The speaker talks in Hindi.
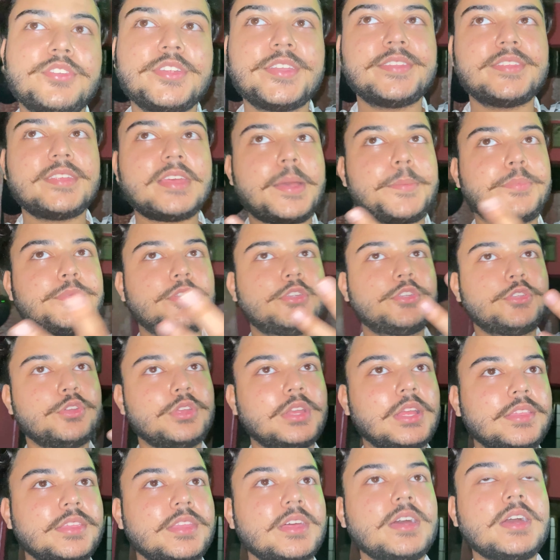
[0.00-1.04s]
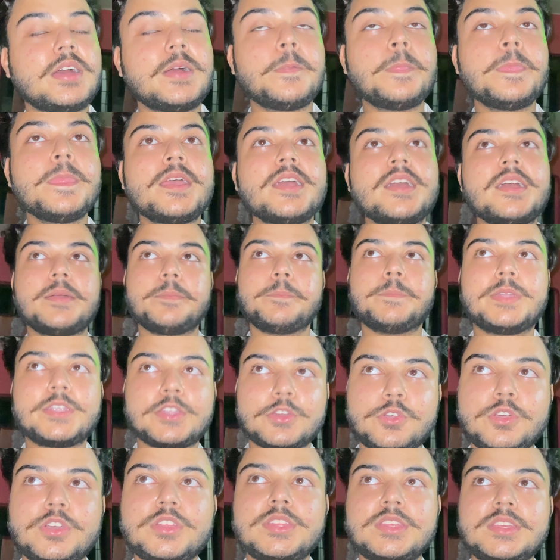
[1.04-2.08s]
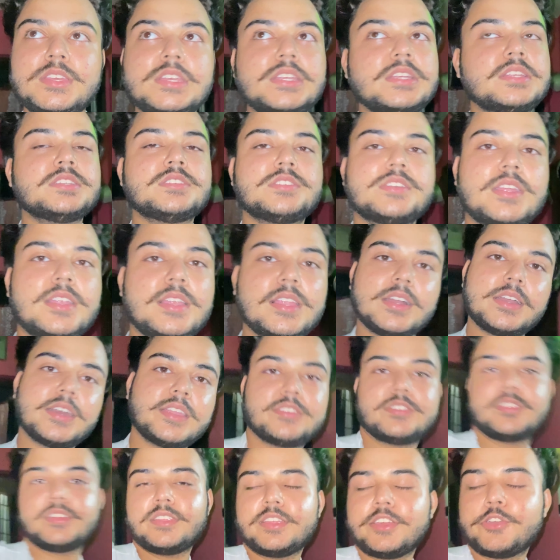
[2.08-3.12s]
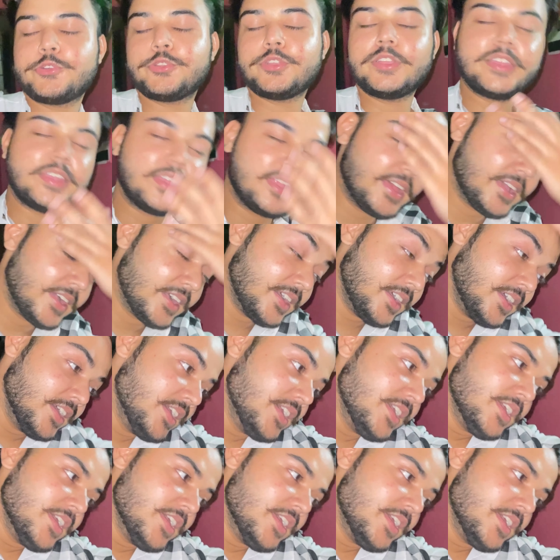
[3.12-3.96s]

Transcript: फिर से एबसेंट हो जाता है बट कोई नहीं इंशाल्लाह कर से रेगुलर रहेगा